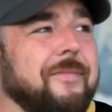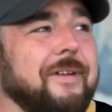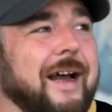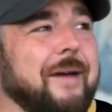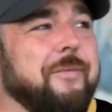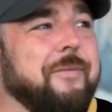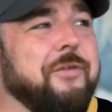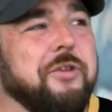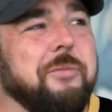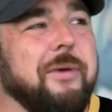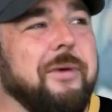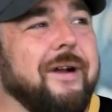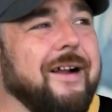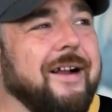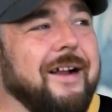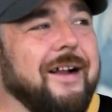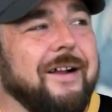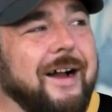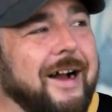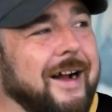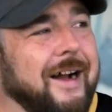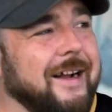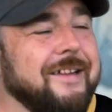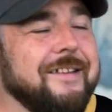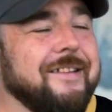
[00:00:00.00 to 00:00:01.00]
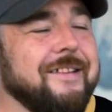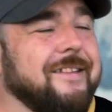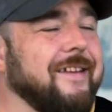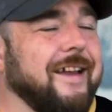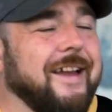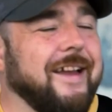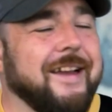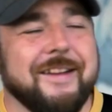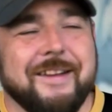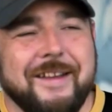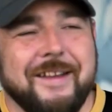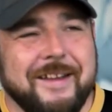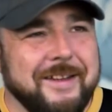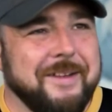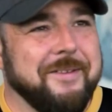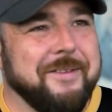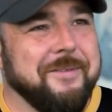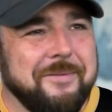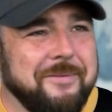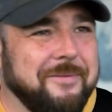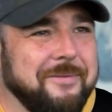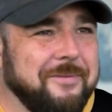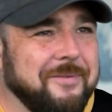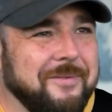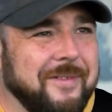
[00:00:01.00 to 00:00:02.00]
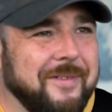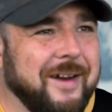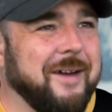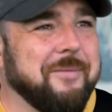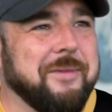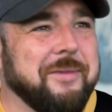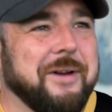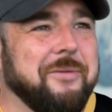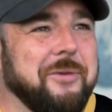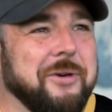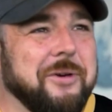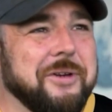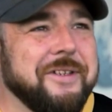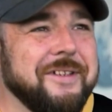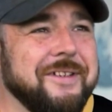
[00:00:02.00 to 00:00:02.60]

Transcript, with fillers: Nó vô cùng đẹp khi những ánh đèn xanh được bật lên sau mỗi chiến